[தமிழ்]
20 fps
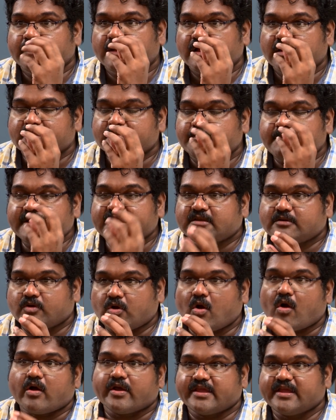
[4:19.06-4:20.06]
அந்த பிட்
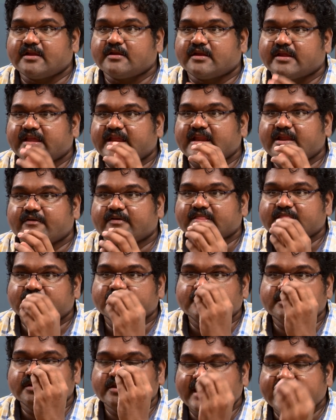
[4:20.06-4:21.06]
காயின் இல்லை
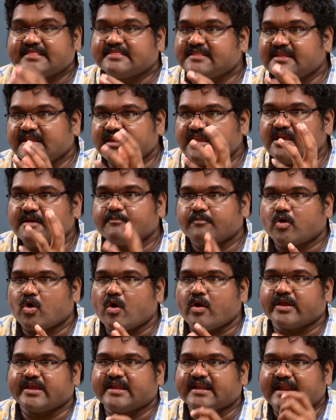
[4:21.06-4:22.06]
வந்து எத்திரியம்
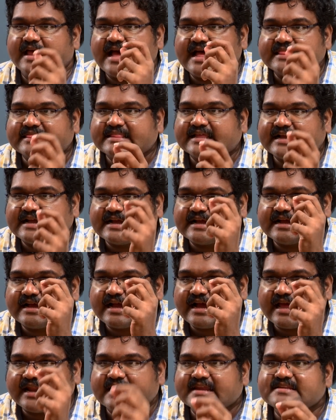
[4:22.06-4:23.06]
காயின் அந்த
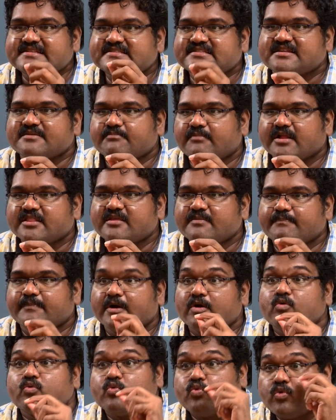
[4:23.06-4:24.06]
கரன்சி
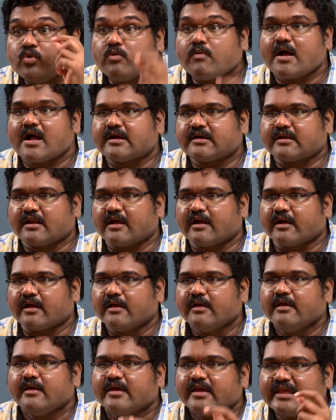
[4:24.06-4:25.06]
மதிப்பை உருவாக்குறாங்க
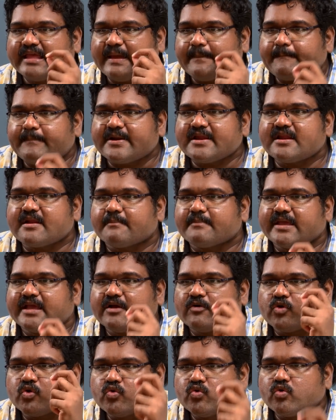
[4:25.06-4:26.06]
எப்படி நம்ம
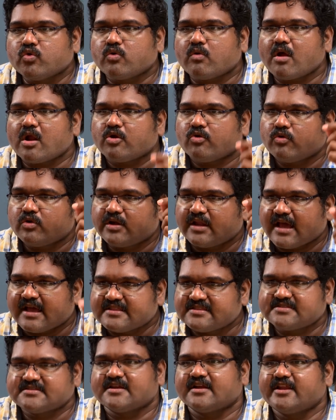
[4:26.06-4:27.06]
இங்கே ஒரு நூறுரூவா நோட்டை
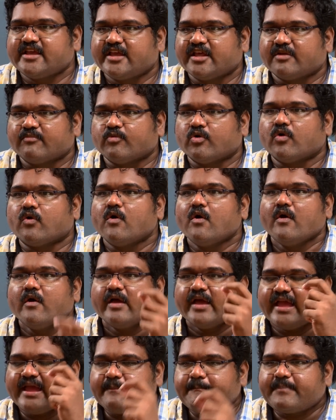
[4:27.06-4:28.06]
அச்சடிக்கிறோமோ
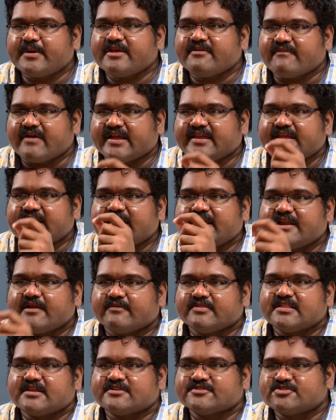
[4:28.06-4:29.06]
எப்படி வங்கியில்
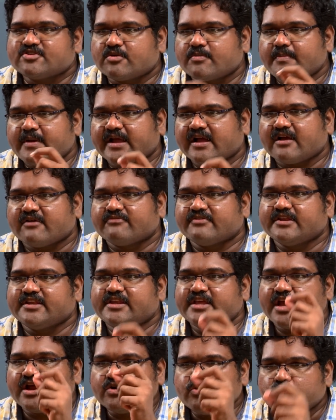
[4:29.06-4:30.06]
வந்து ரிசர்வ் பேங்க் ஆஃப்
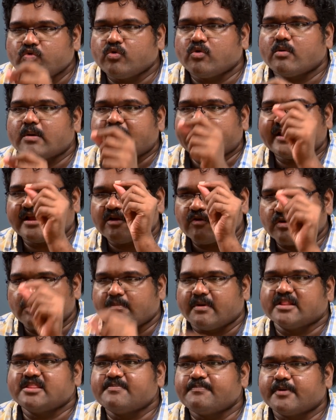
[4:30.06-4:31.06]
இந்தியா நூறுரூவாய்க்கான ஒரு
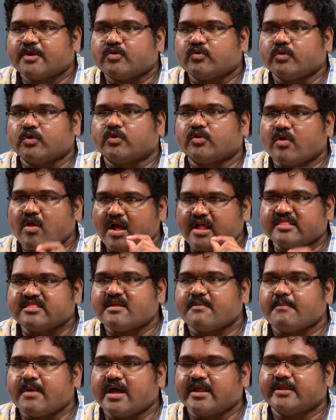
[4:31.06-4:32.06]
மதிப்பை கொடுக்குதோ
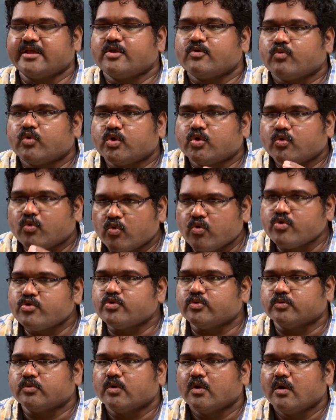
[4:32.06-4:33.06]
அந்த மாதிரி ஒரு குழு